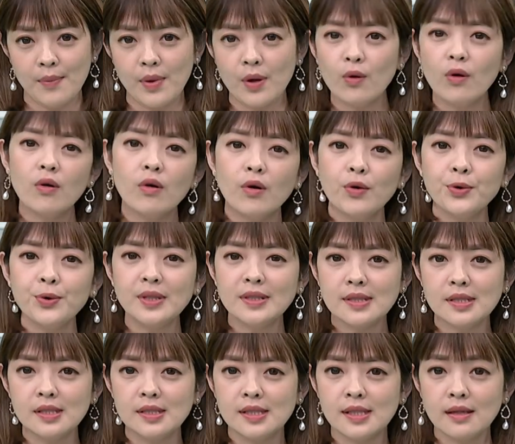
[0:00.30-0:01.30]
美国国务
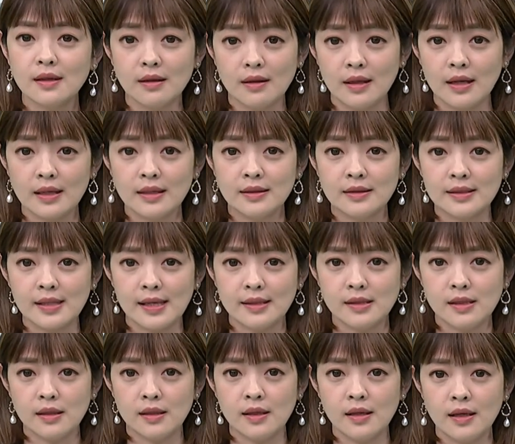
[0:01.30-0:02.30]
院次卿克拉克在
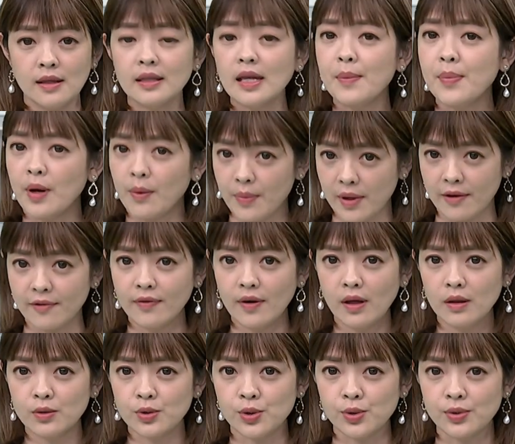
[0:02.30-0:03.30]
今天代表美
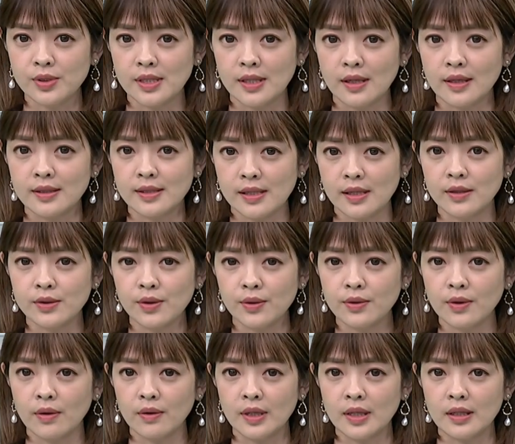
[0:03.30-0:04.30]
方出席了前
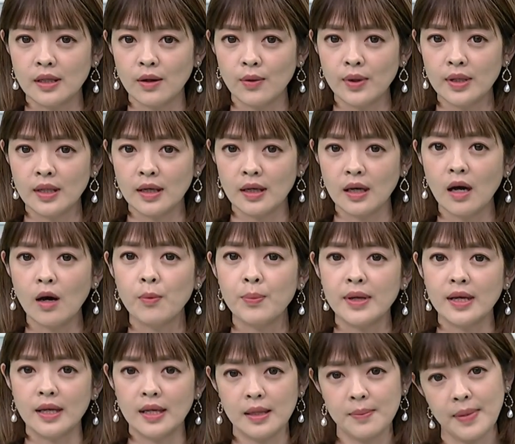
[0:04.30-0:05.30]
总统李登辉的告
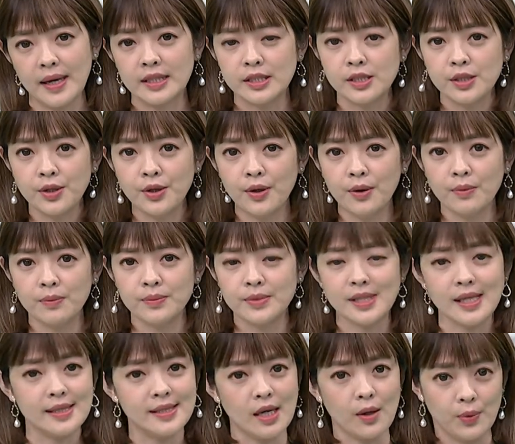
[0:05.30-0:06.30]
别礼拜之后，
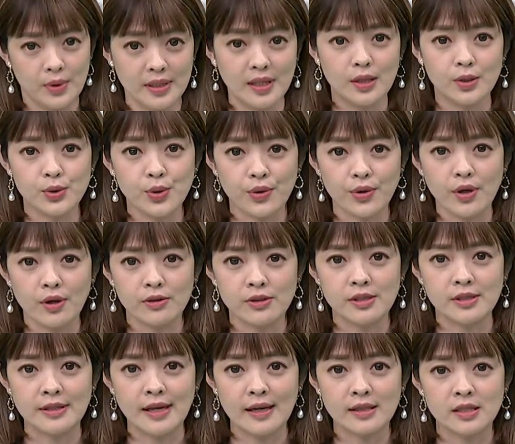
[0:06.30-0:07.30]
在下午一点左右
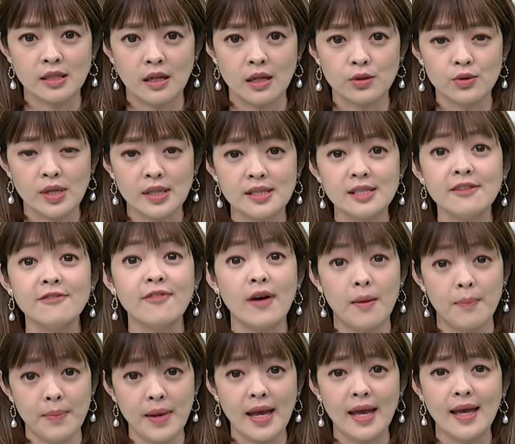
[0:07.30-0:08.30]
是搭乘了专机
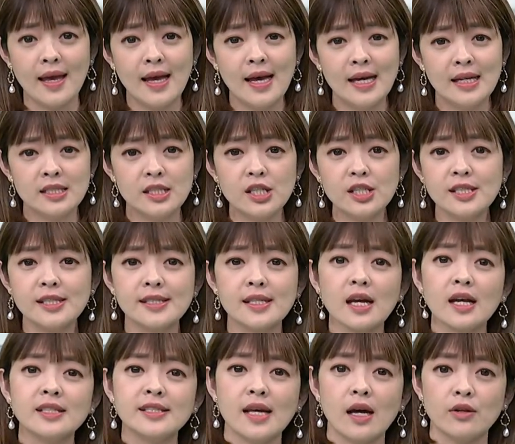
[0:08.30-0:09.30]
返美，四十
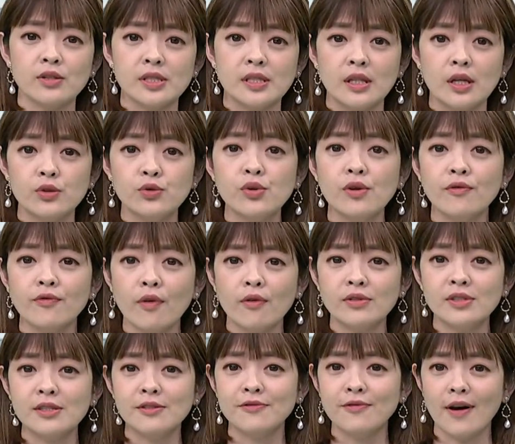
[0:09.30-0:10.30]
四个小时的旋
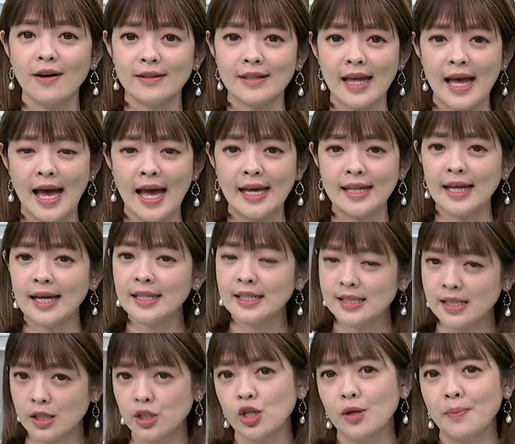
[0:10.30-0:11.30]
风式访台，他
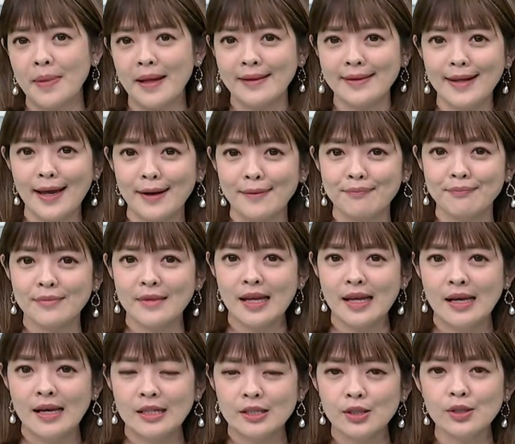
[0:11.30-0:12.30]
的行程满档。
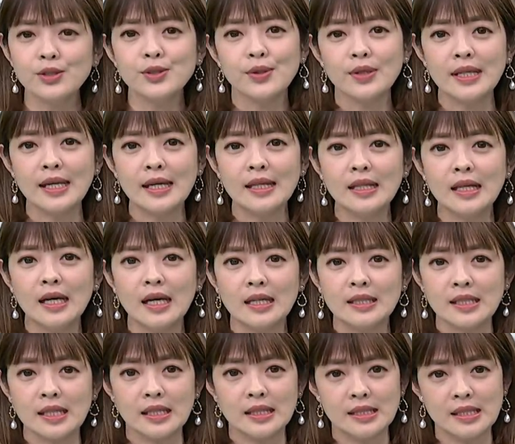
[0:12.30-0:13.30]
从昨天
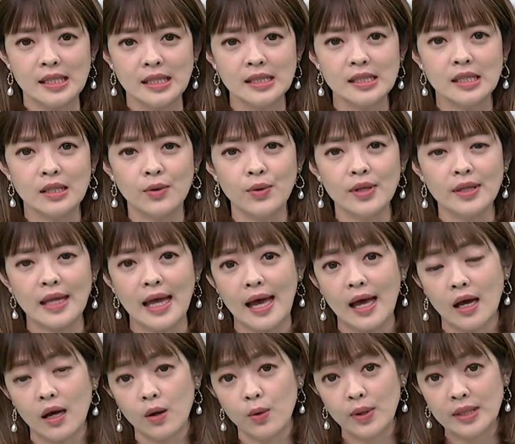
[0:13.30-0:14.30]
的这个经济论
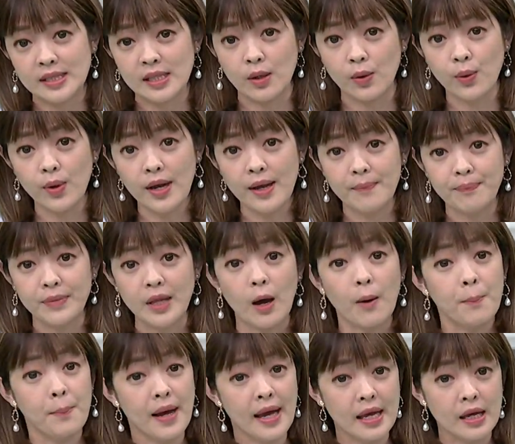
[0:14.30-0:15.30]
坛会前会
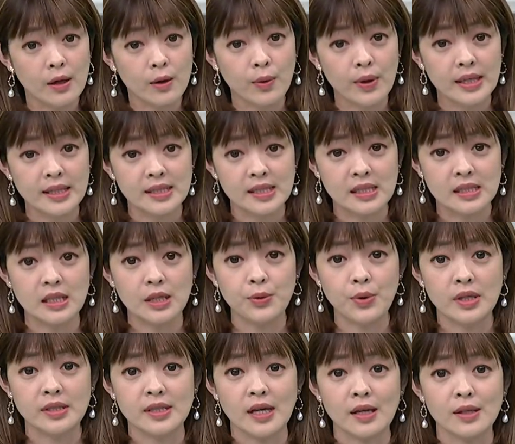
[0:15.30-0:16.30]
到拜会行政
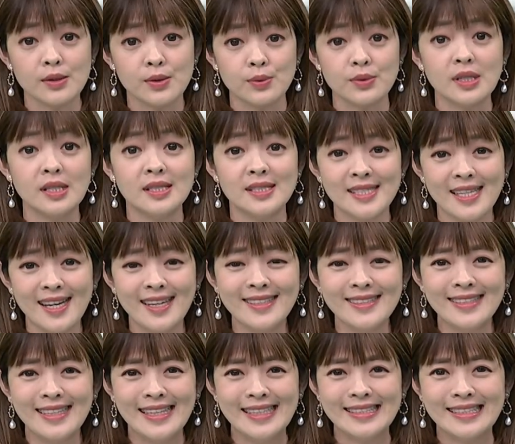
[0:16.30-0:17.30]
院长苏贞
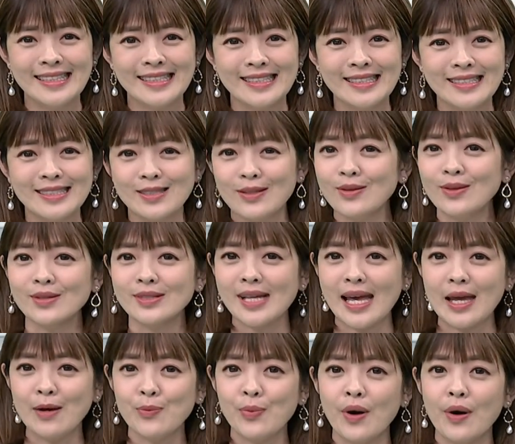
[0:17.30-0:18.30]
昌，也跟总统
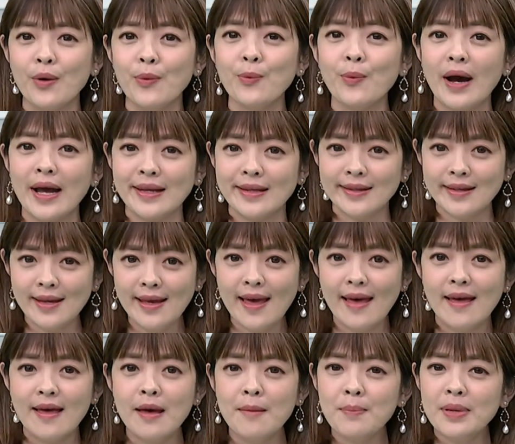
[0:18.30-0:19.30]
蔡英文晚
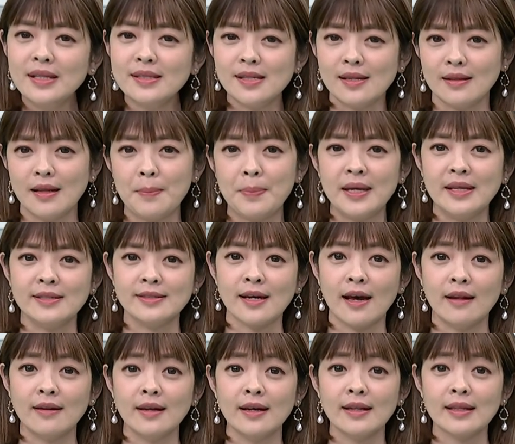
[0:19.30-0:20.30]
宴，并且呢品
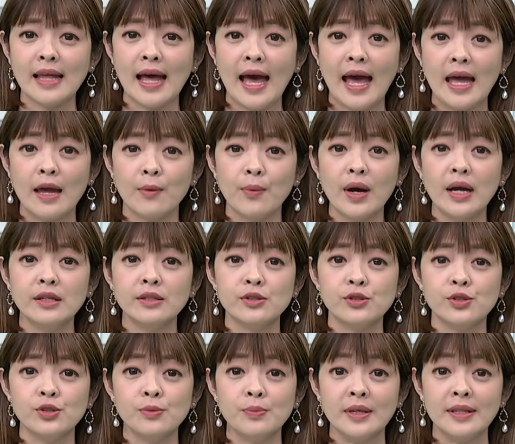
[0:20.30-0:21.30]
尝了台湾
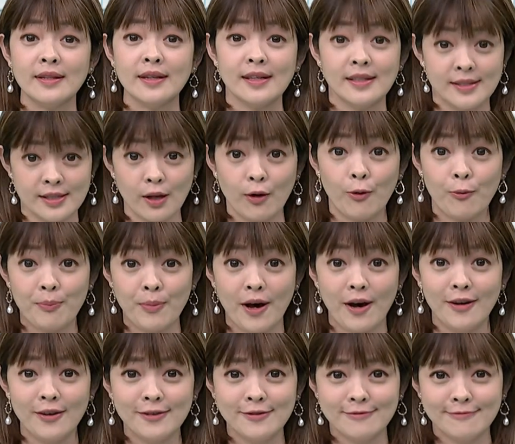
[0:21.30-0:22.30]
知名的小笼
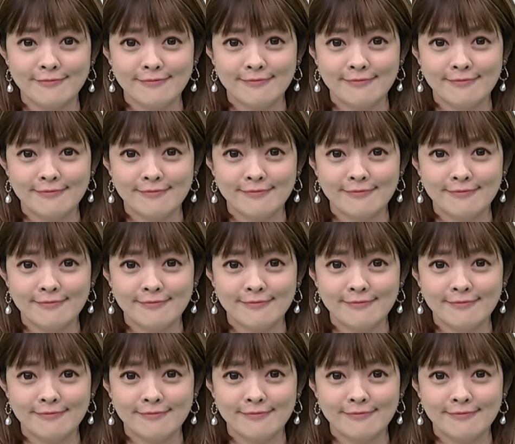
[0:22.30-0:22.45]
包。